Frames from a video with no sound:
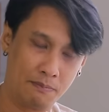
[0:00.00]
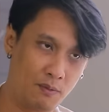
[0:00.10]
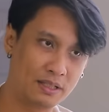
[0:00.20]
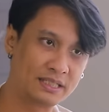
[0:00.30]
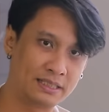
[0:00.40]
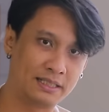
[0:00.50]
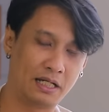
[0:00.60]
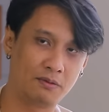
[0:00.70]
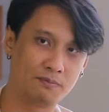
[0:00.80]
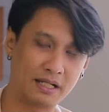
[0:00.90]
เพราะว่าจริงๆ
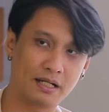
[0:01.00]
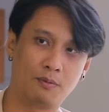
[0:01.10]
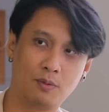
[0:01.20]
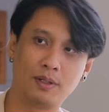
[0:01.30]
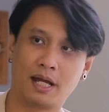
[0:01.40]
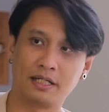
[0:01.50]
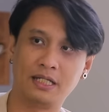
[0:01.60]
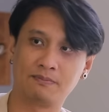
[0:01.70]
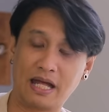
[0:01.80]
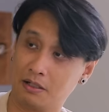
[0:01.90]
แล้วแบ็กกราวผู้บริหาร
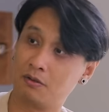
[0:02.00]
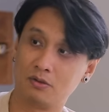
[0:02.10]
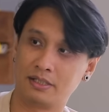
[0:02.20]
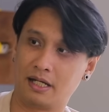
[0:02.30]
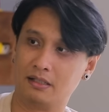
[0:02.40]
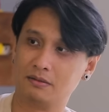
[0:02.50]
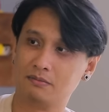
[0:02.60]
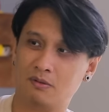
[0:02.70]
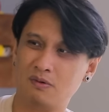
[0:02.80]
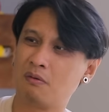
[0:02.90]
ทีมแต่ละคนน่ะ
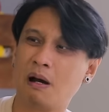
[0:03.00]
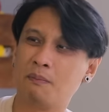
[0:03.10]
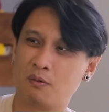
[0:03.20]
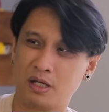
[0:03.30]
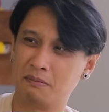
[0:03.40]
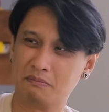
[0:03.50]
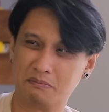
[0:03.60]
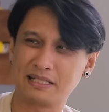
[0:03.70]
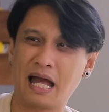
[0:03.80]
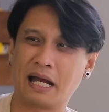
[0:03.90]
ผมว่าความรวย
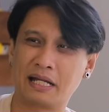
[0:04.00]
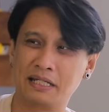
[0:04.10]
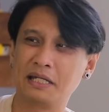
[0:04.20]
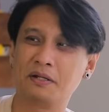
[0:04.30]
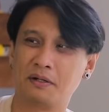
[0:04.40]
ไม่ต่างกันนิด